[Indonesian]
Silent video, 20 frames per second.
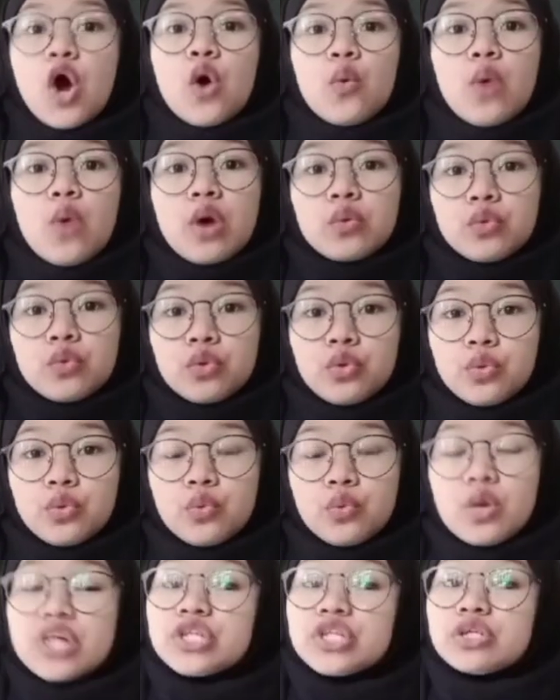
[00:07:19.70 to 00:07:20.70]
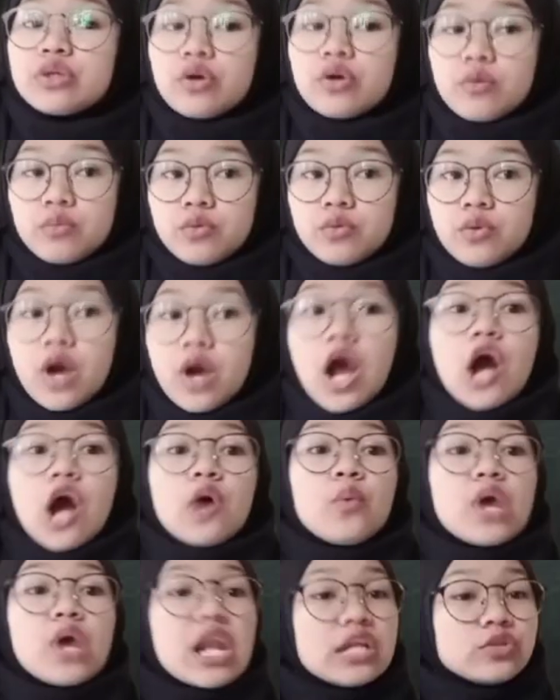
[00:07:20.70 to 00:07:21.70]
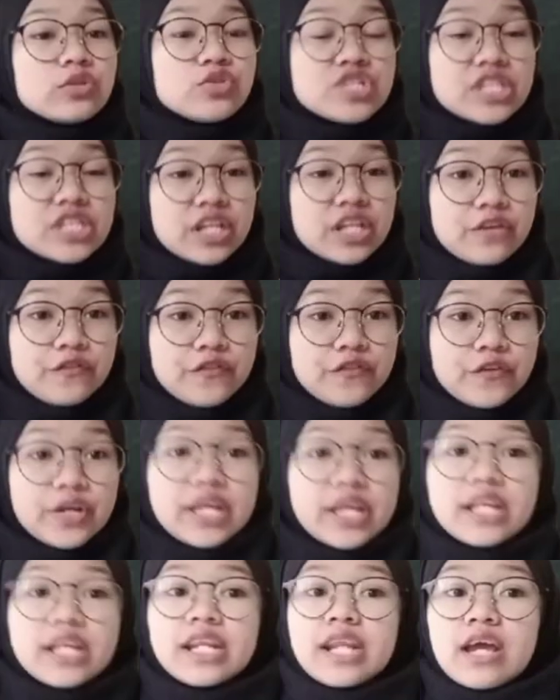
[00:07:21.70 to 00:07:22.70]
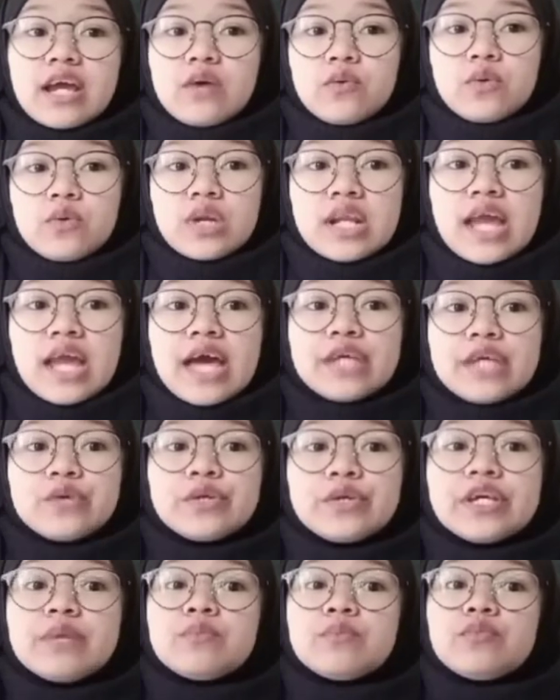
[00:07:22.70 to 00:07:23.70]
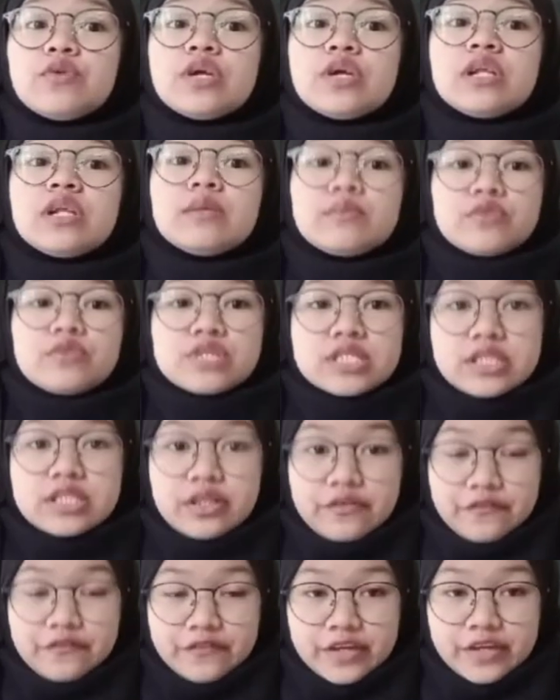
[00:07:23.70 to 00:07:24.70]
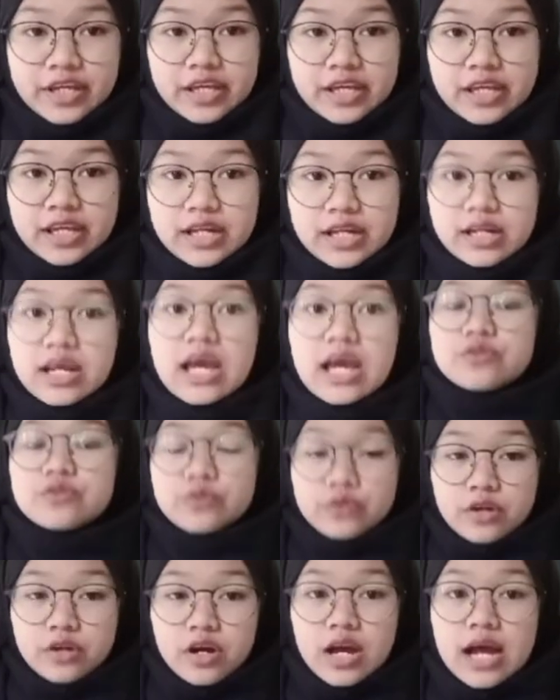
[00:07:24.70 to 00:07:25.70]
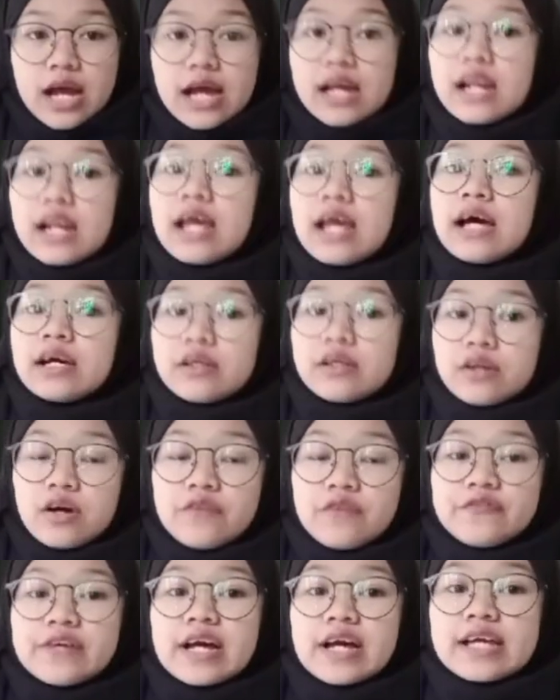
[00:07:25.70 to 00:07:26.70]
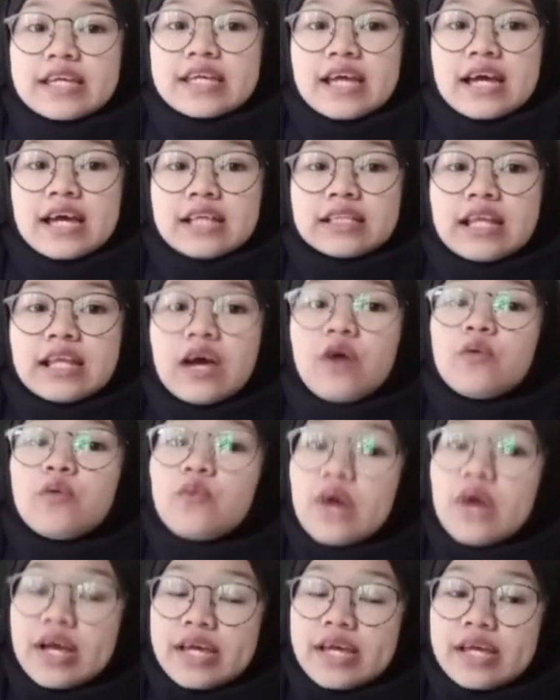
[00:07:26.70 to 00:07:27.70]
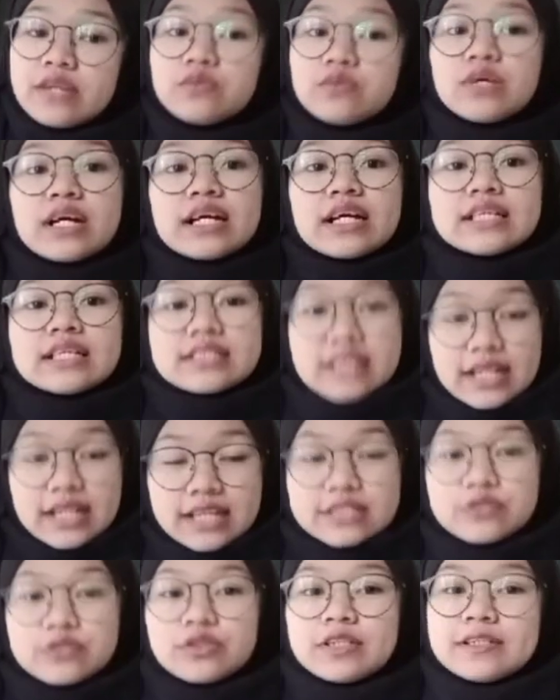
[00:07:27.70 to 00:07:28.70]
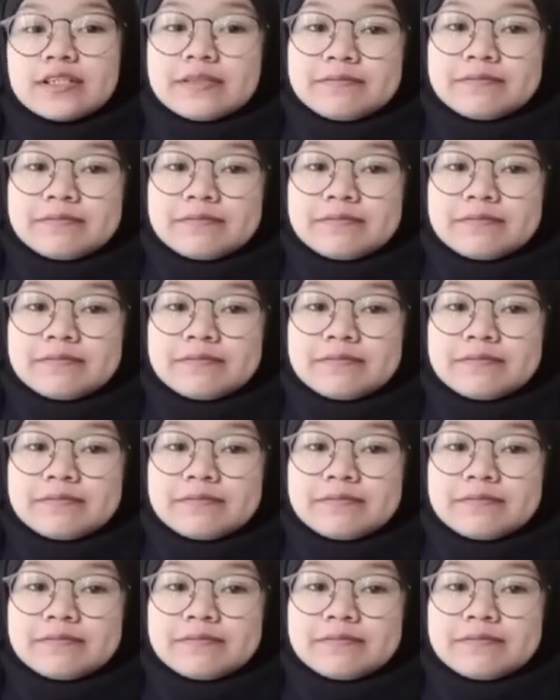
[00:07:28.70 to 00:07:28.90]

wa kulu washrabu wa la tusrifu innahu la yuhibbul musrifin surah al-a'raf ayat wahid wa salasun